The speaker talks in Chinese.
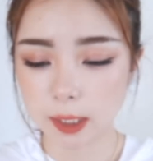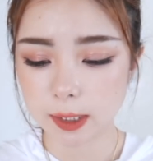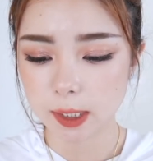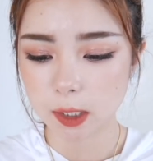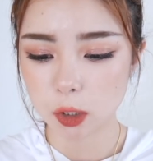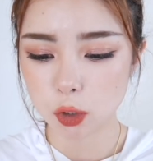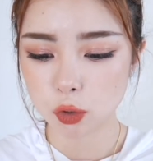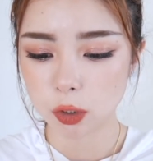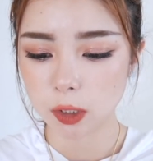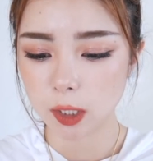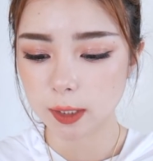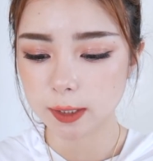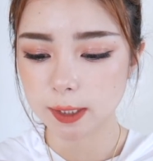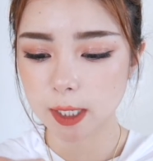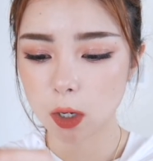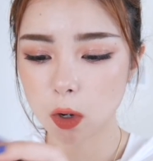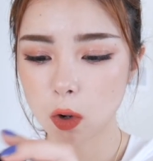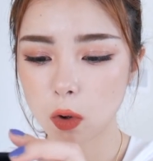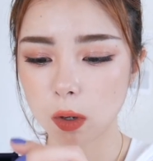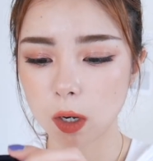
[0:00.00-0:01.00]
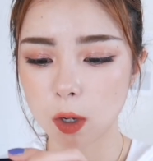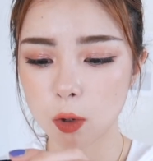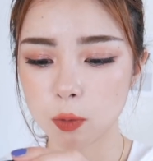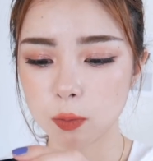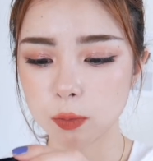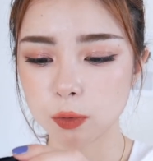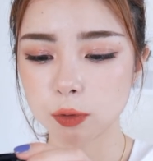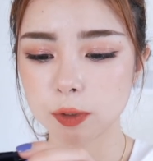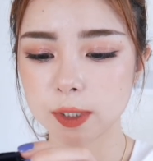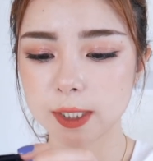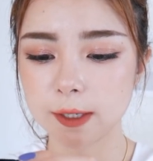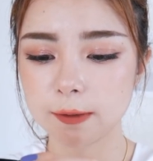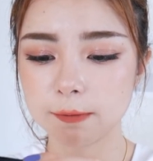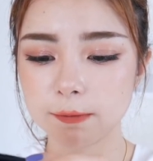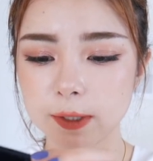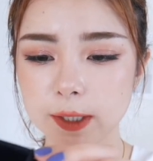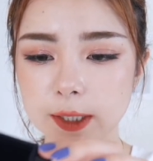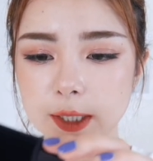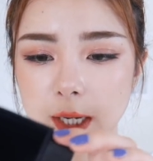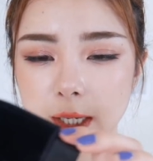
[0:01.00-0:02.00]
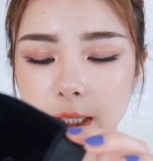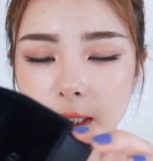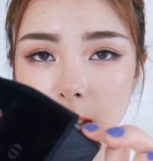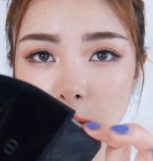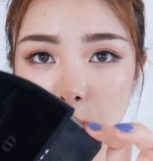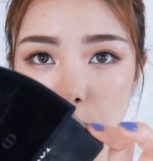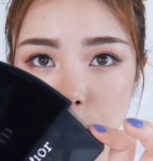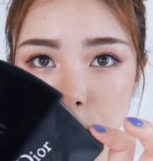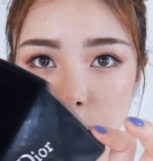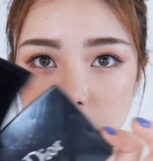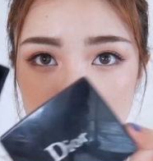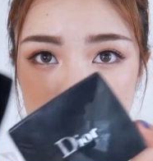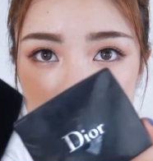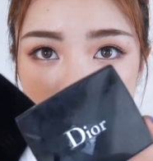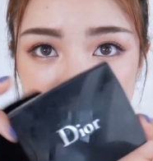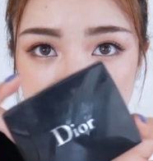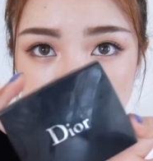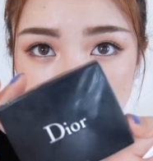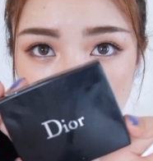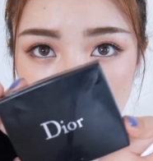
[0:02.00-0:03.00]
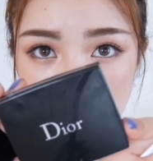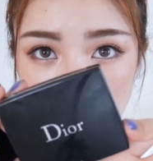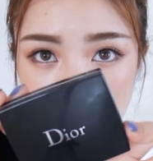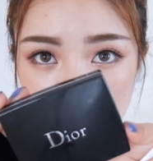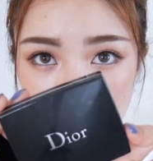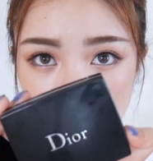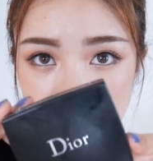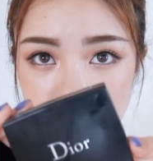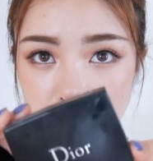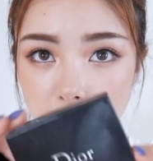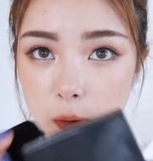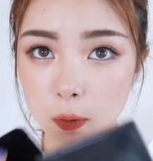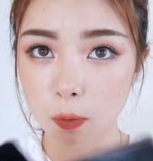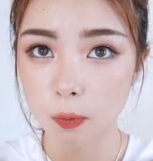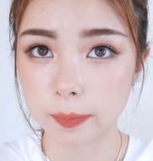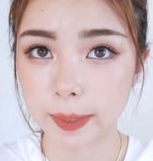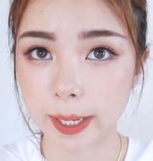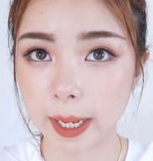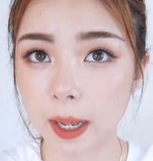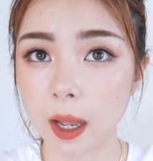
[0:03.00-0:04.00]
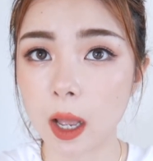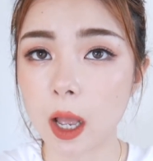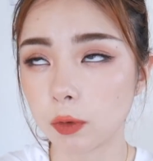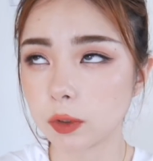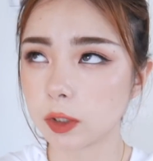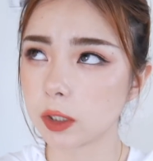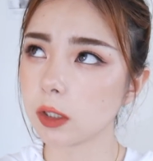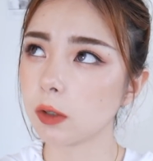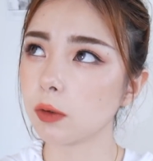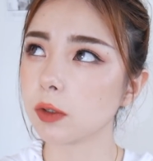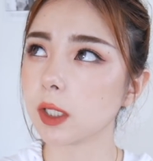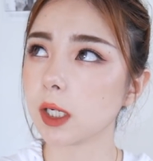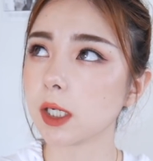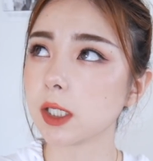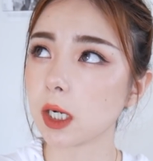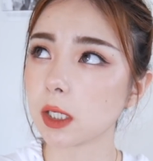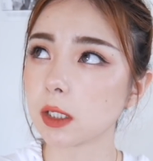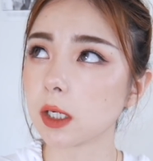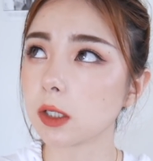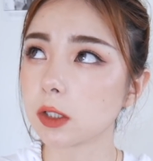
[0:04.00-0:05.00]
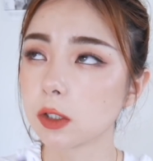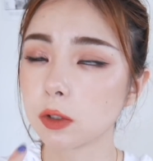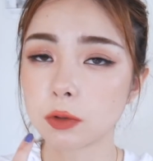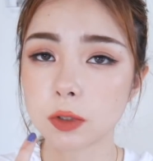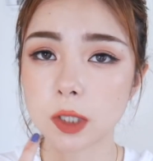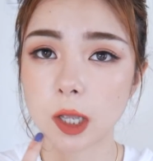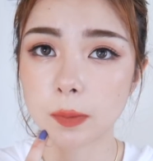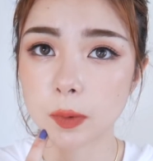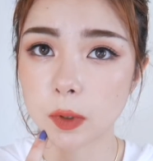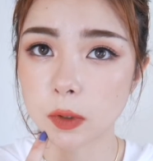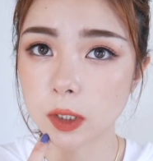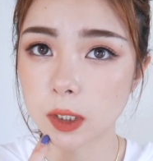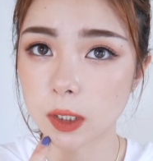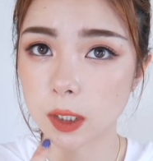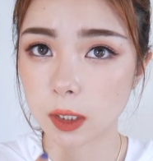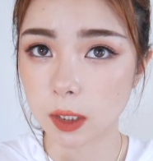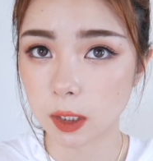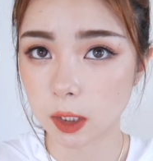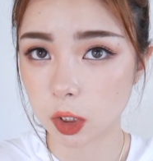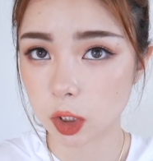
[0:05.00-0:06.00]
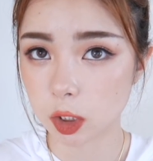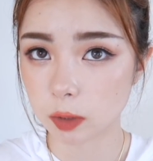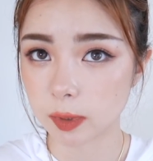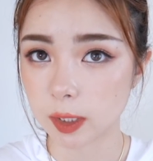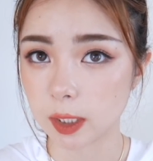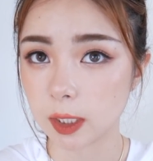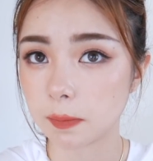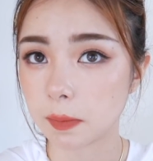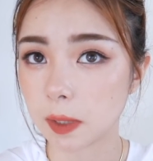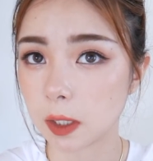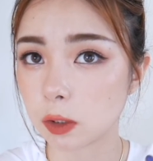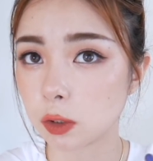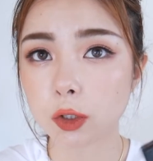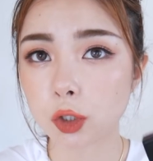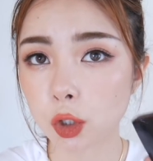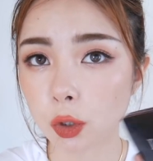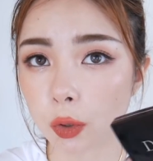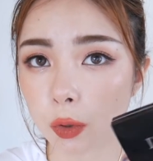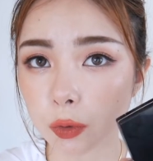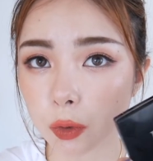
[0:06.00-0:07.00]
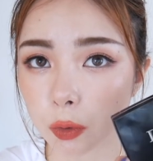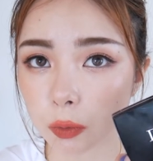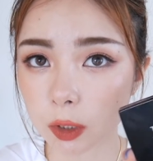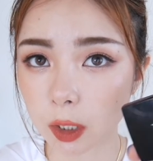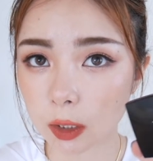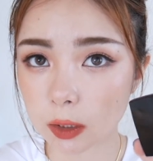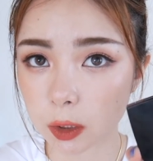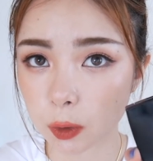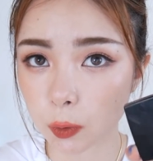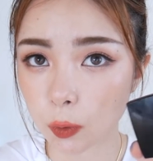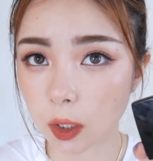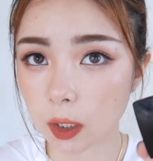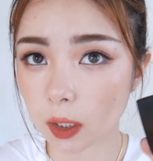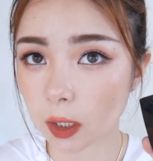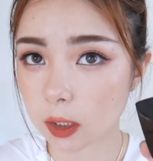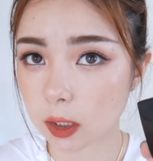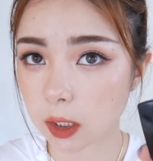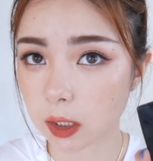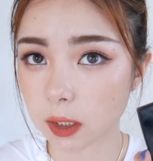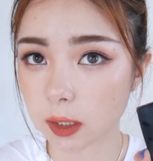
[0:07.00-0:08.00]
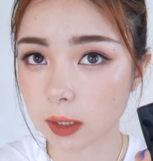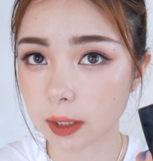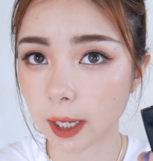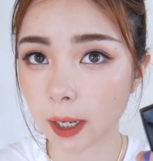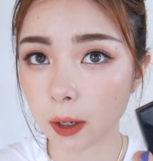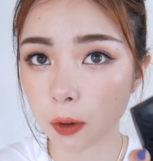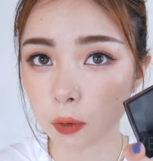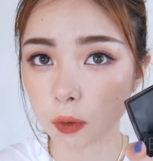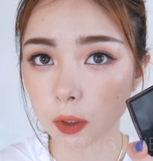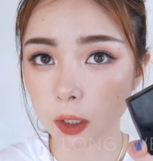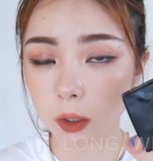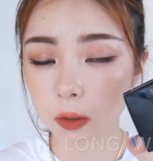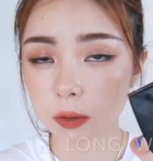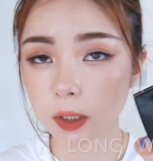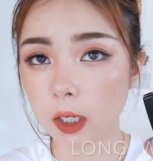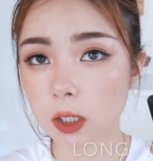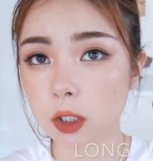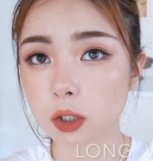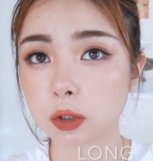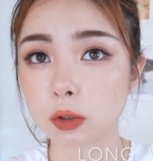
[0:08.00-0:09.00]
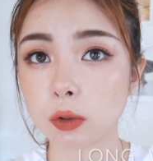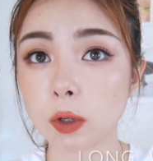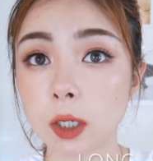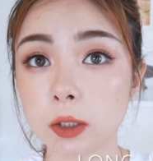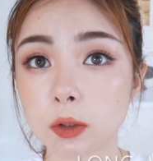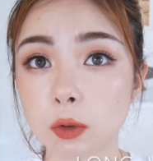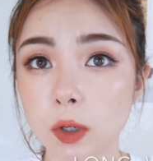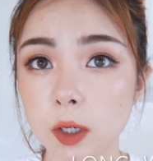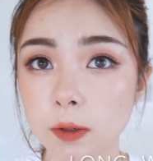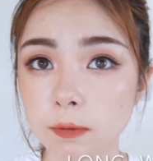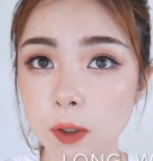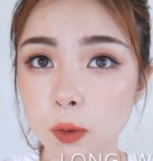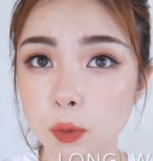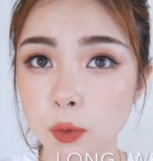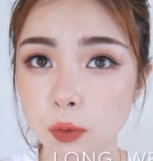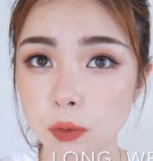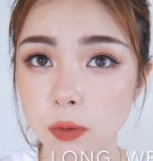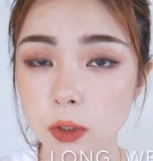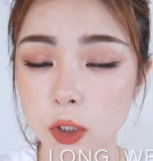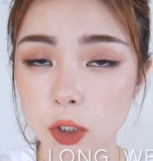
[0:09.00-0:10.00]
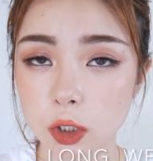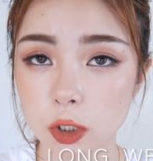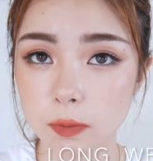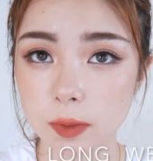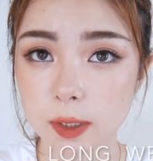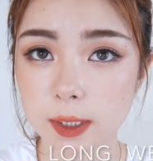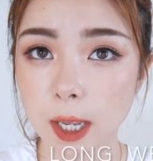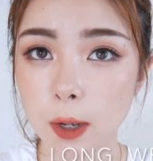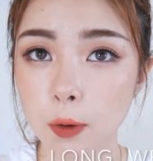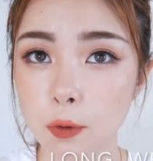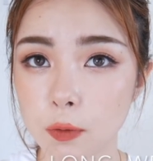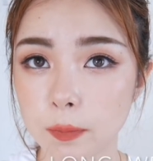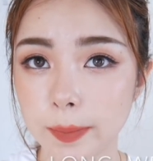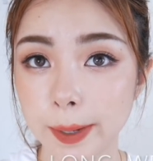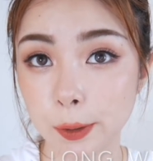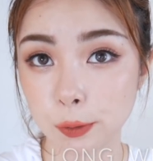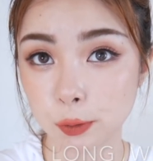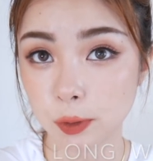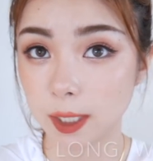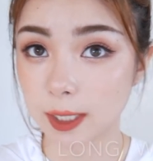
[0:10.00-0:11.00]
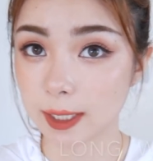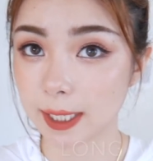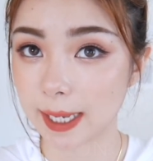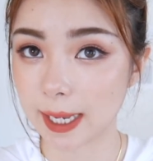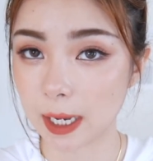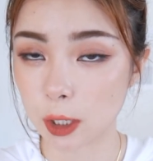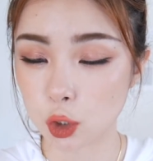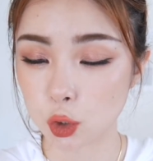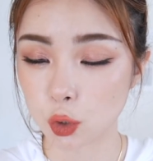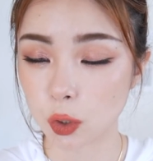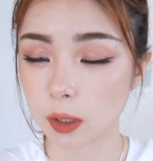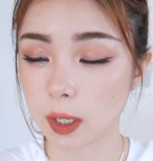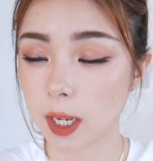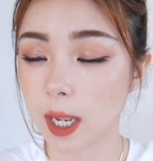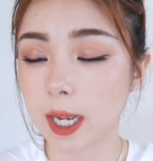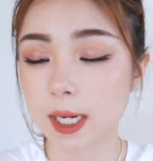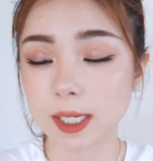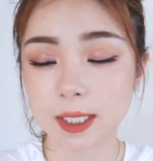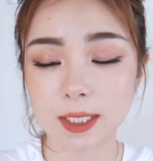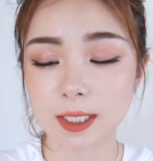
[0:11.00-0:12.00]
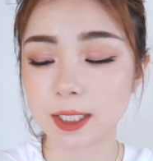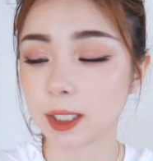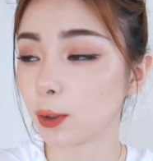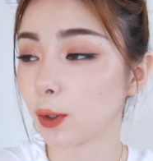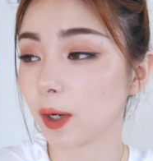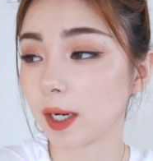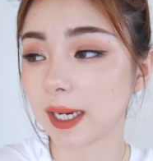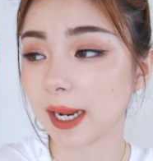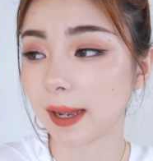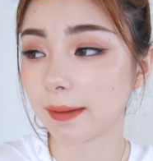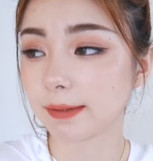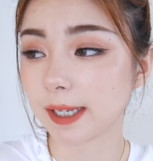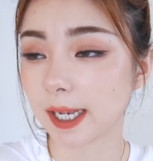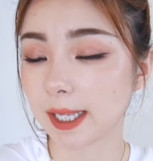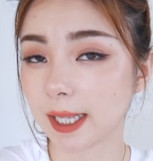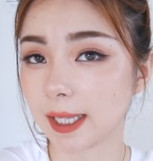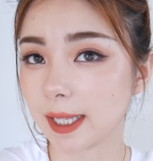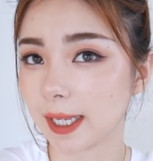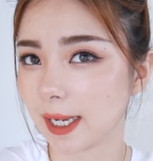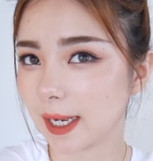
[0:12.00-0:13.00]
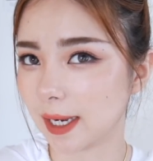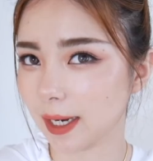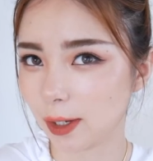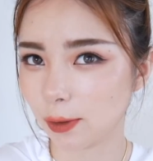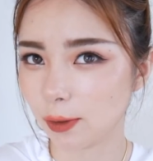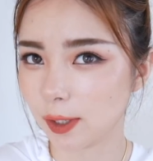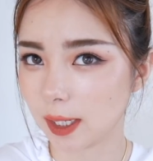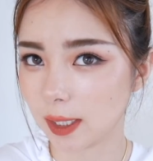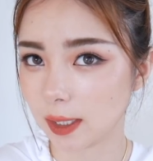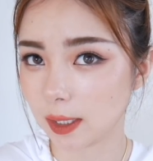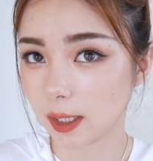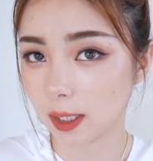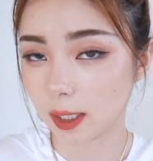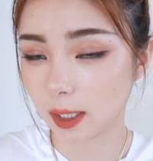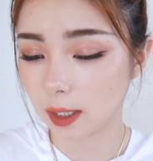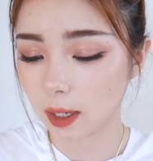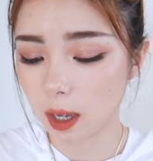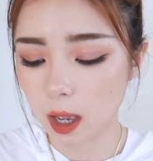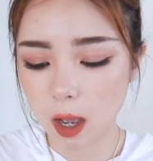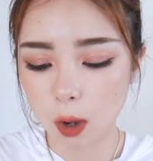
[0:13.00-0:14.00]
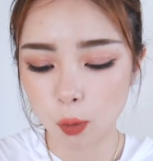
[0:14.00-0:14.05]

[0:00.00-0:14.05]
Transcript: 那既然说到腮红了，我们就先分享一个我最近新买的这个腮红吧。我记得我在上上支 Huda Beauty 的那个视频里面就有用到 Dior 的这支腮红，然后当时就有很多人问我用的是什么腮红嘛，我就跟大家说是 Dior 他们家的那个六零一，